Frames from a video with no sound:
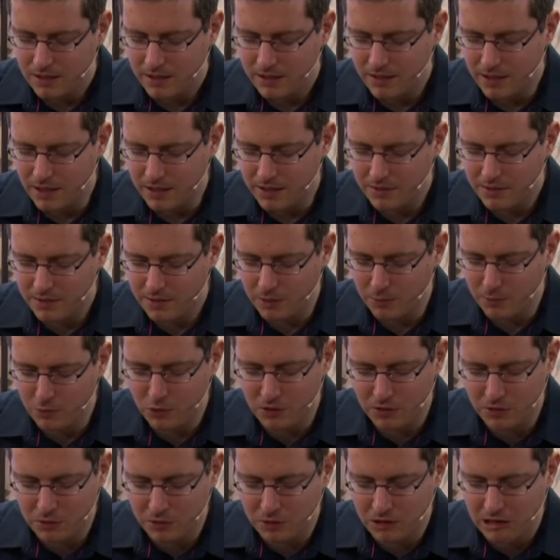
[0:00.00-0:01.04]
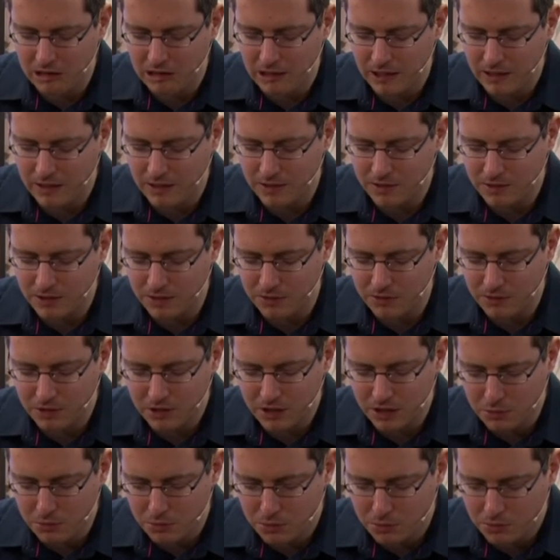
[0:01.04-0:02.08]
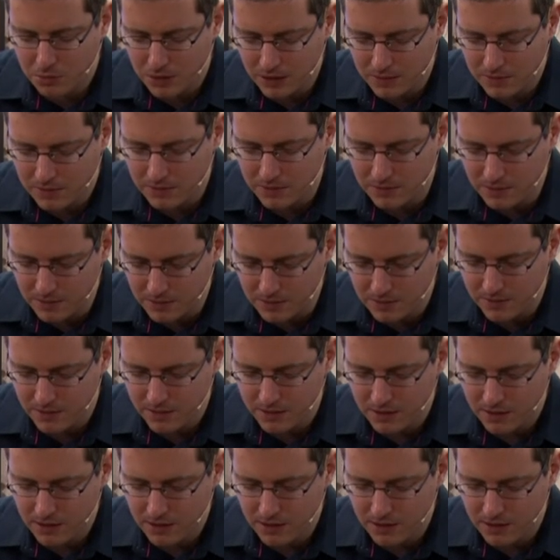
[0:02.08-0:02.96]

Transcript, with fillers: das, obwohl es so klein ist, ein solcher Schatz ist.